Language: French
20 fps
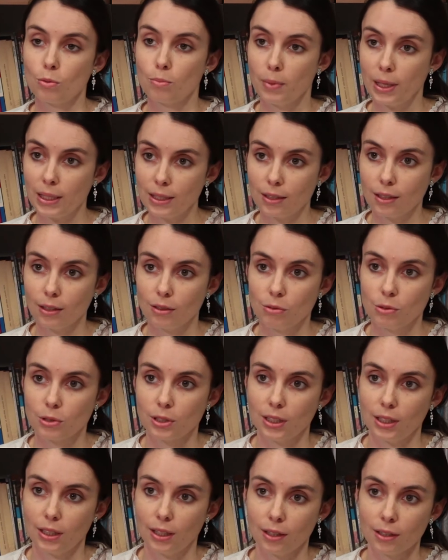matière
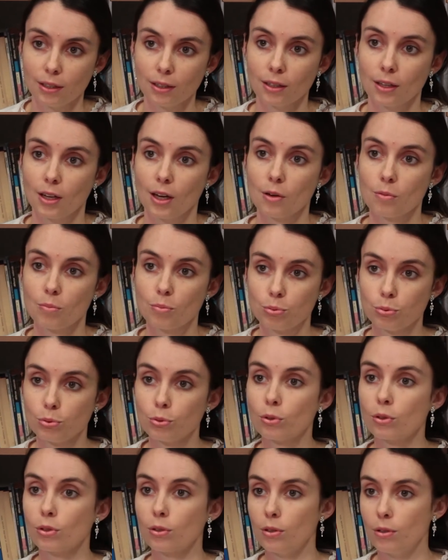nucléaire
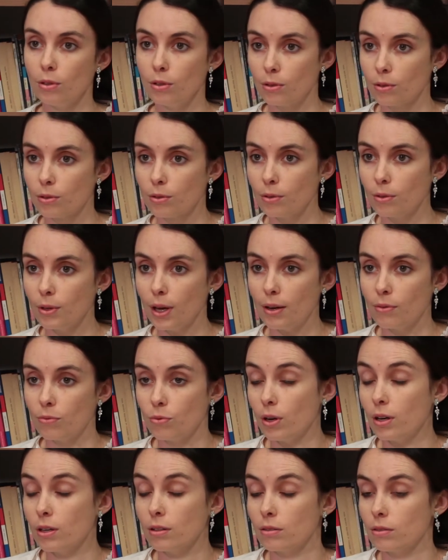pour
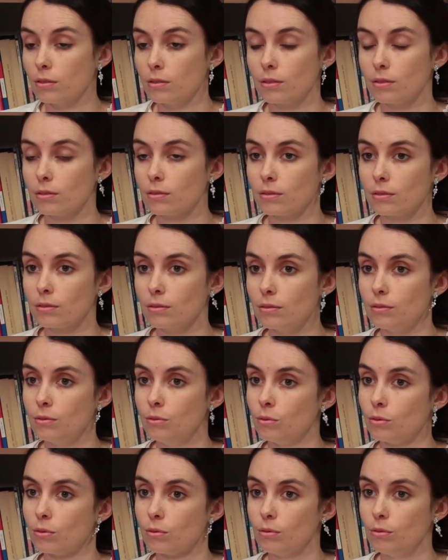avoir
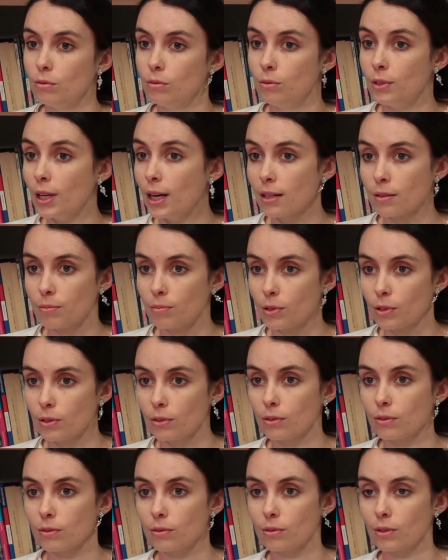une, arme,
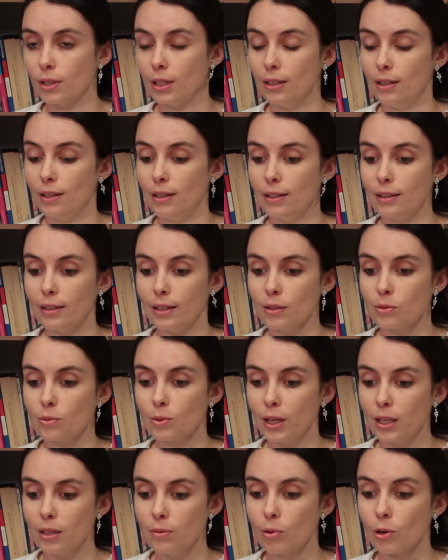très, très
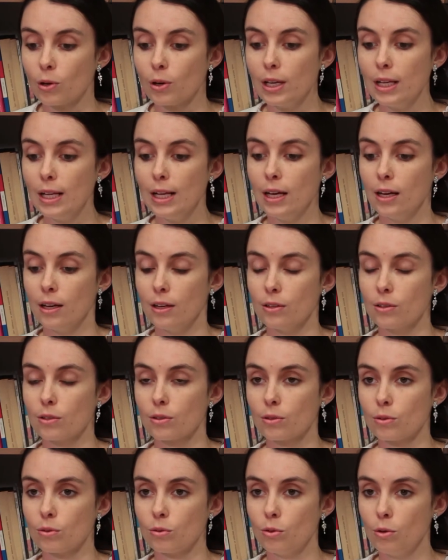concrètement.
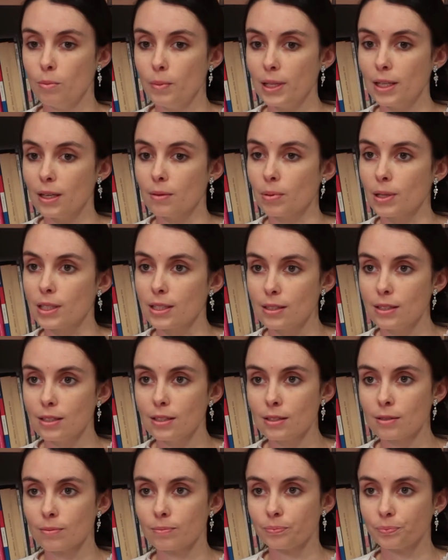de manière
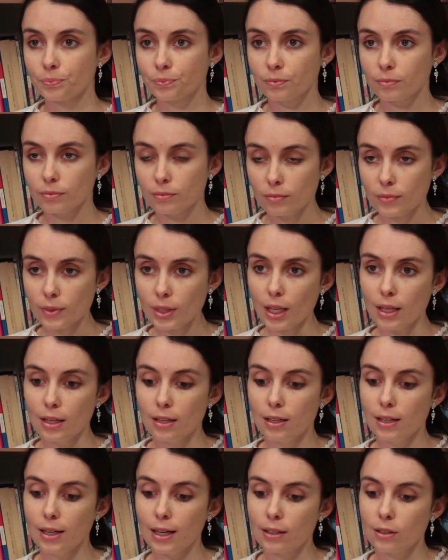précise,
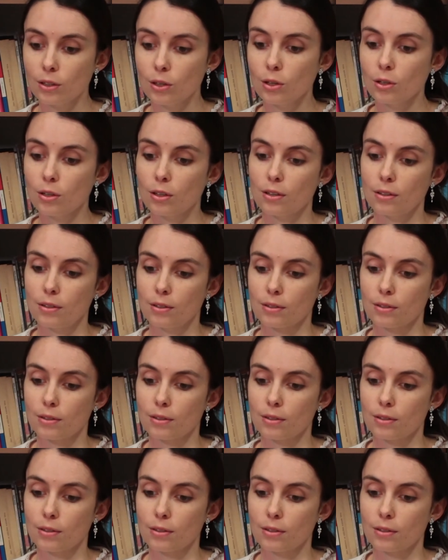l'accord